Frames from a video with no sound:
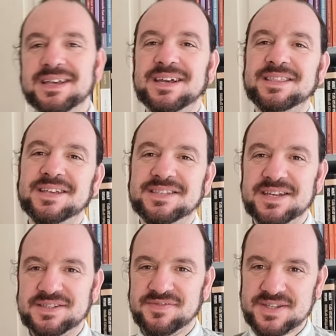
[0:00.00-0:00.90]
Это те
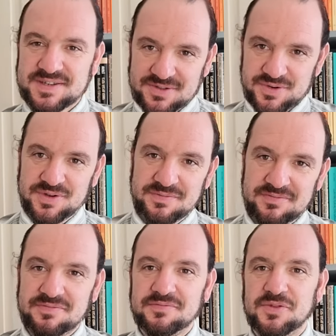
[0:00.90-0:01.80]
из вас, которые,
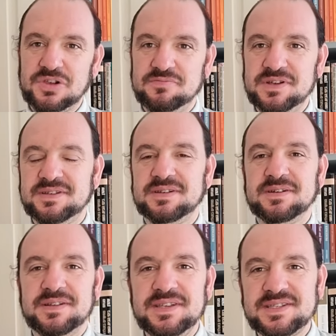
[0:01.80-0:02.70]
может быть,
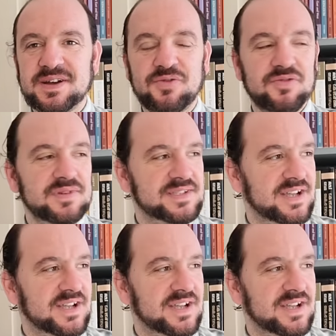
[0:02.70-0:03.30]
э, не знакомы с